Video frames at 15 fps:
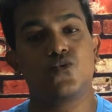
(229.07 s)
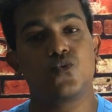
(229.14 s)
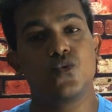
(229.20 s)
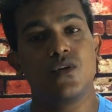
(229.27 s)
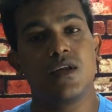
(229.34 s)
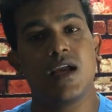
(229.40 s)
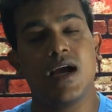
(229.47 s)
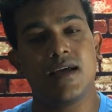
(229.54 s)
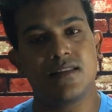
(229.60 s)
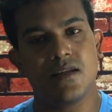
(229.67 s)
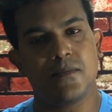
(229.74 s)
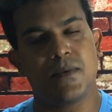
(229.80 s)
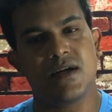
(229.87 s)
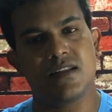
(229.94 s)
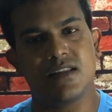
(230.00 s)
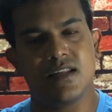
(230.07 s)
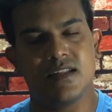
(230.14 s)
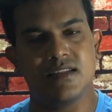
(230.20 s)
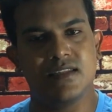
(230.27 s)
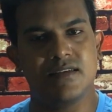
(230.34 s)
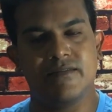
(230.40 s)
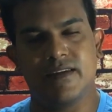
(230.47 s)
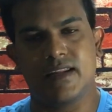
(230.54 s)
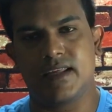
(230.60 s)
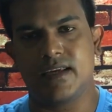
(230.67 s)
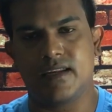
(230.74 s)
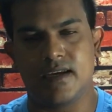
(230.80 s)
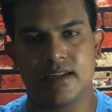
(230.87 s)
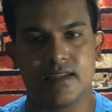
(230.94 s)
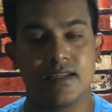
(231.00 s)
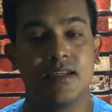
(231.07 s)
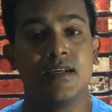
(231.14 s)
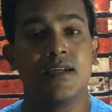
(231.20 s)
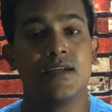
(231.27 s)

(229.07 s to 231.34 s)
சூர்யா இந்த படத்துலேருந்து விலகினார்